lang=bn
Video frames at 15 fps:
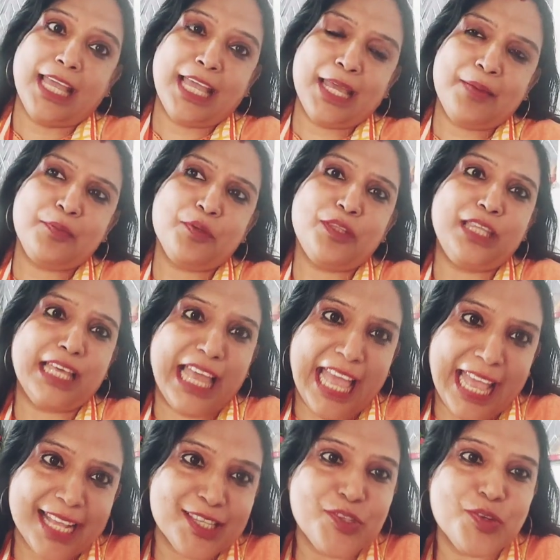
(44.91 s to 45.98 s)
এর মধ্যে
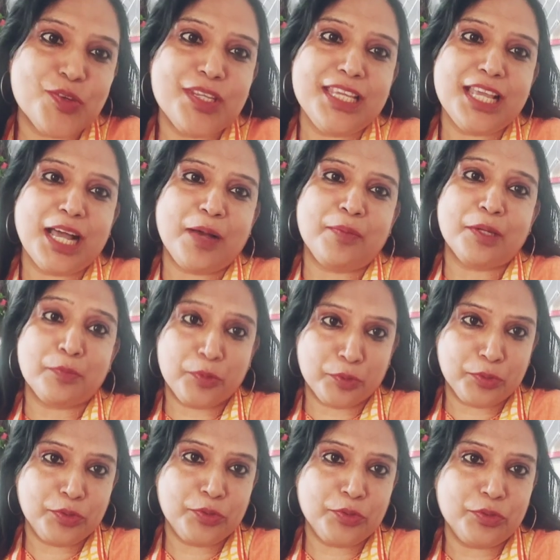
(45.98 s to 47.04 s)
একজনই আমার
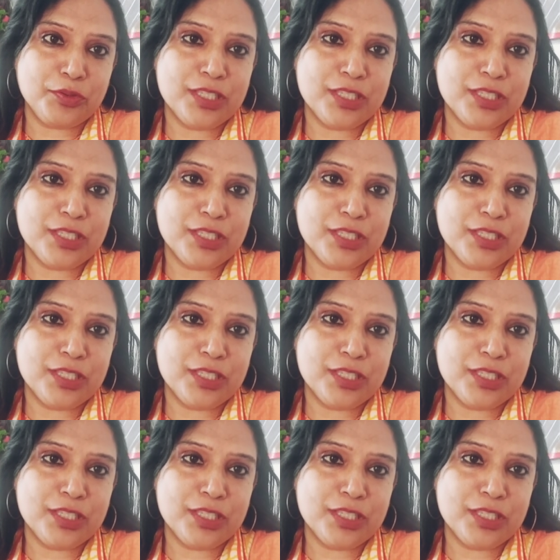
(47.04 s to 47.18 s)
বন্ধু